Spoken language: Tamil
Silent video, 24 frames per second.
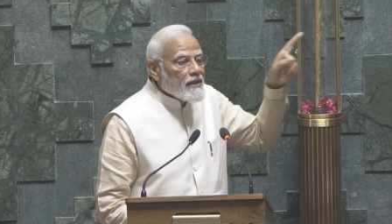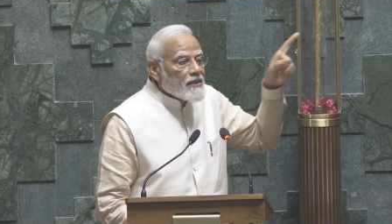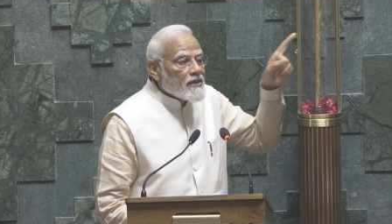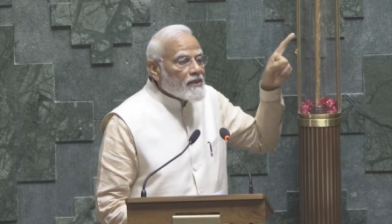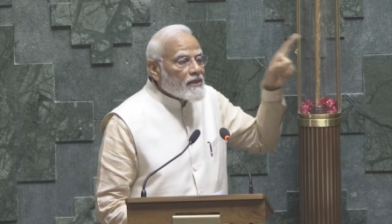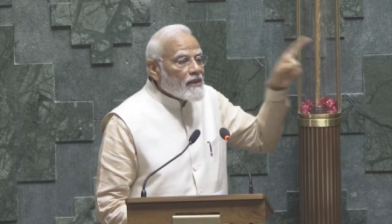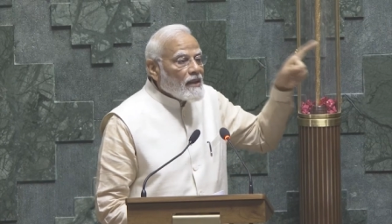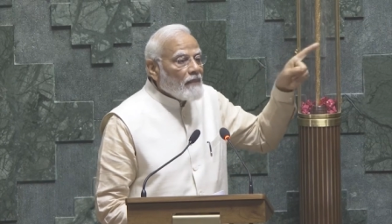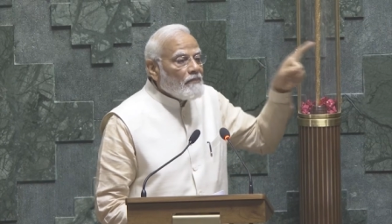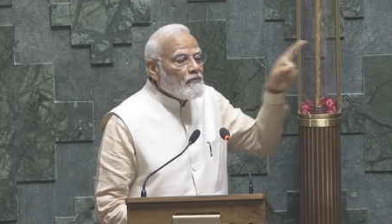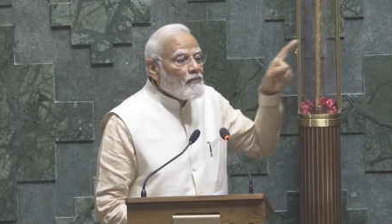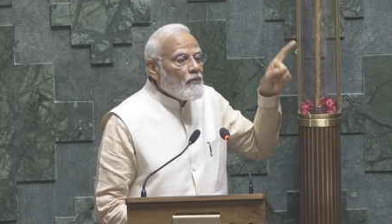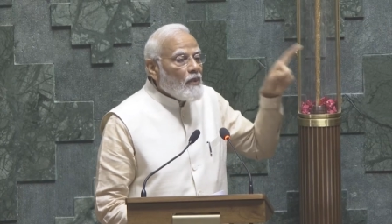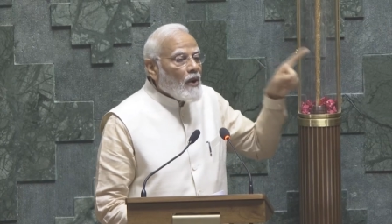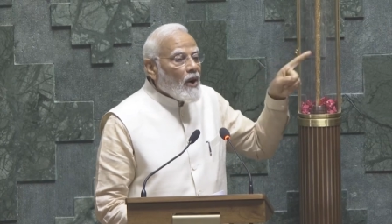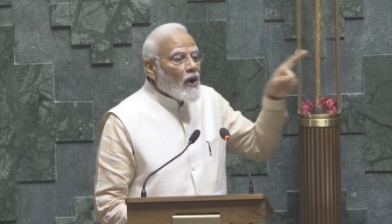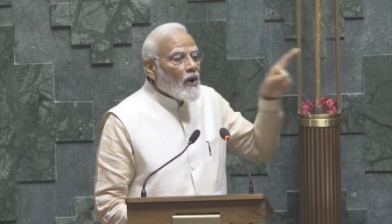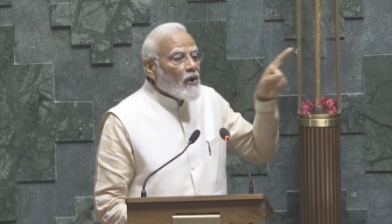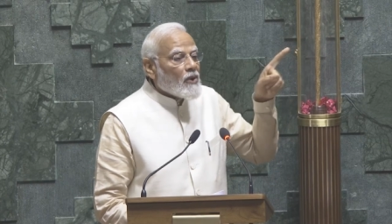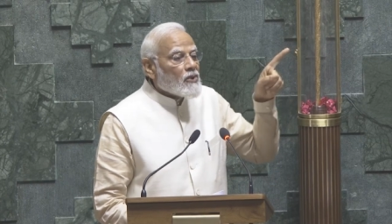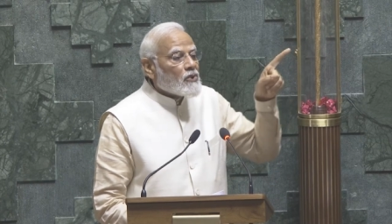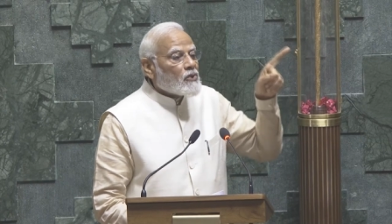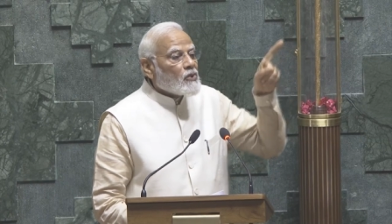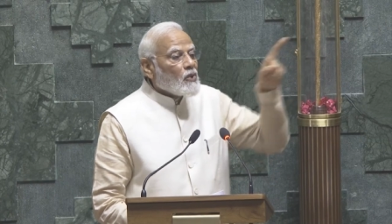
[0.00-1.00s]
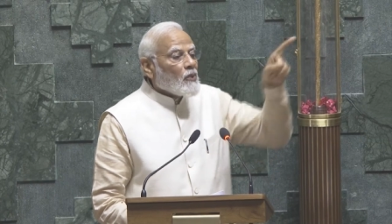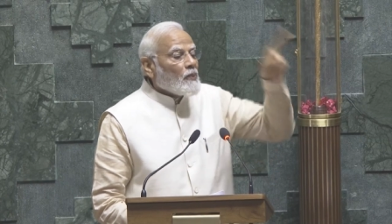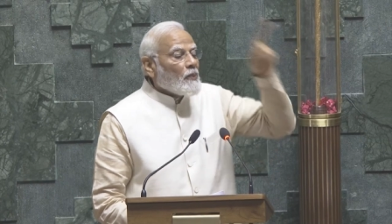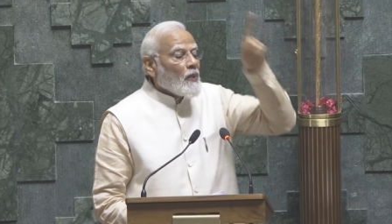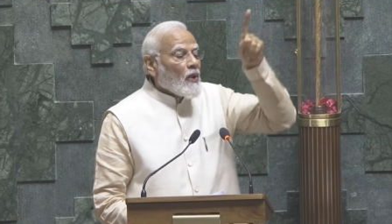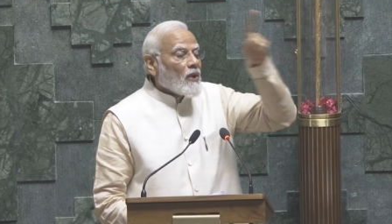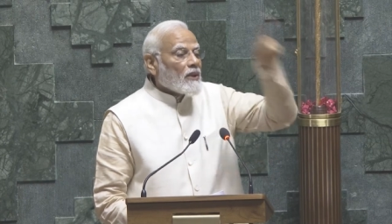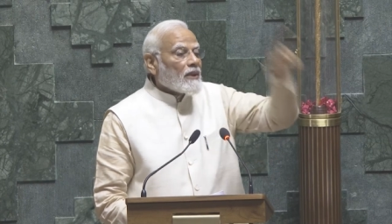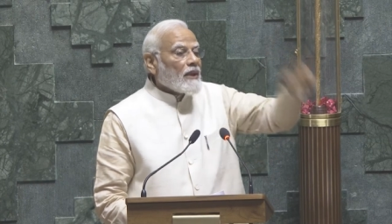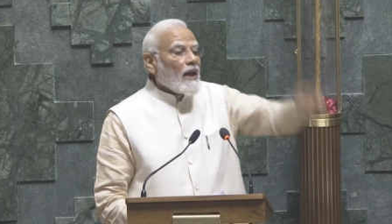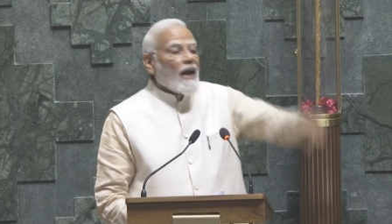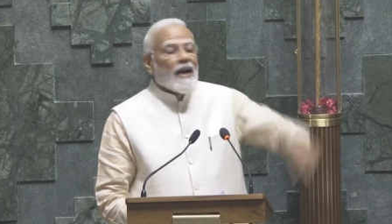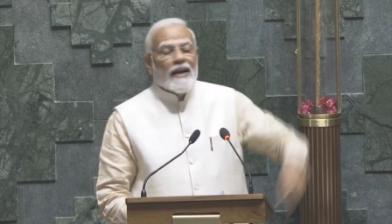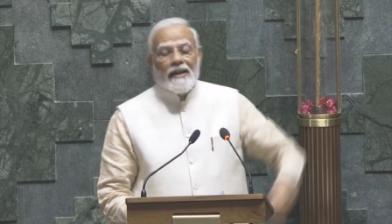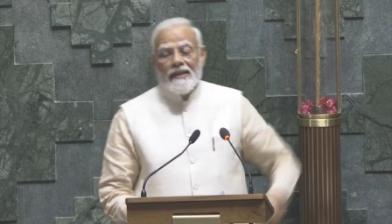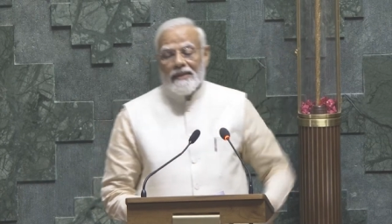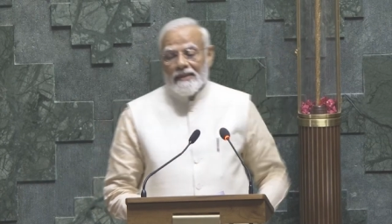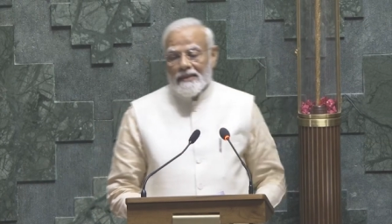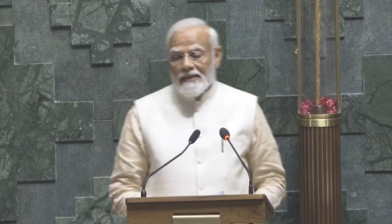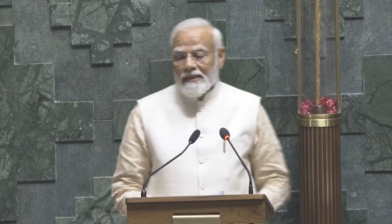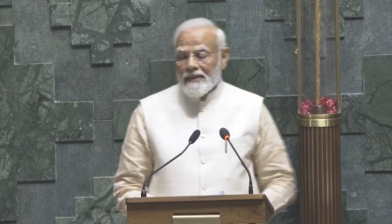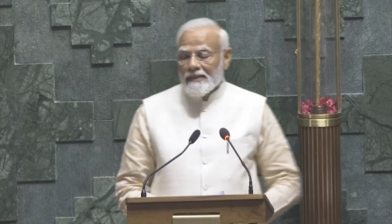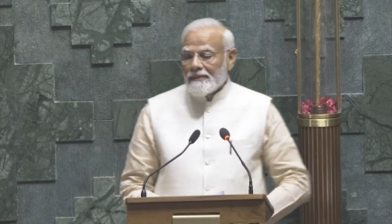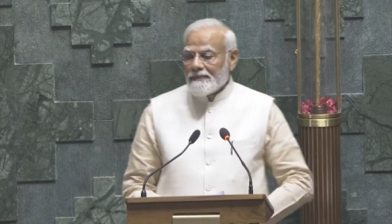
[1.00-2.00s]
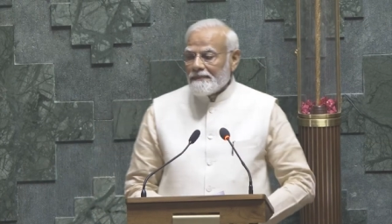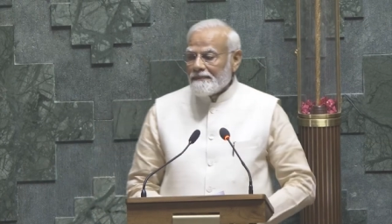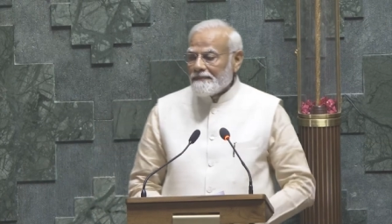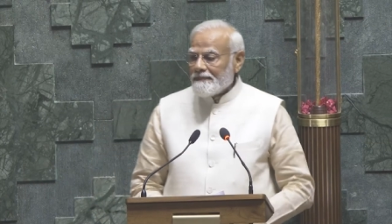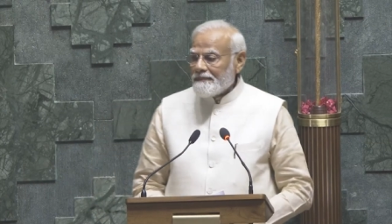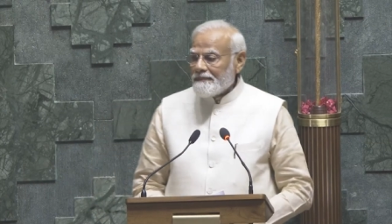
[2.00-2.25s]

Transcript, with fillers: காலத்து தூண்கள் தூபிகள் வரை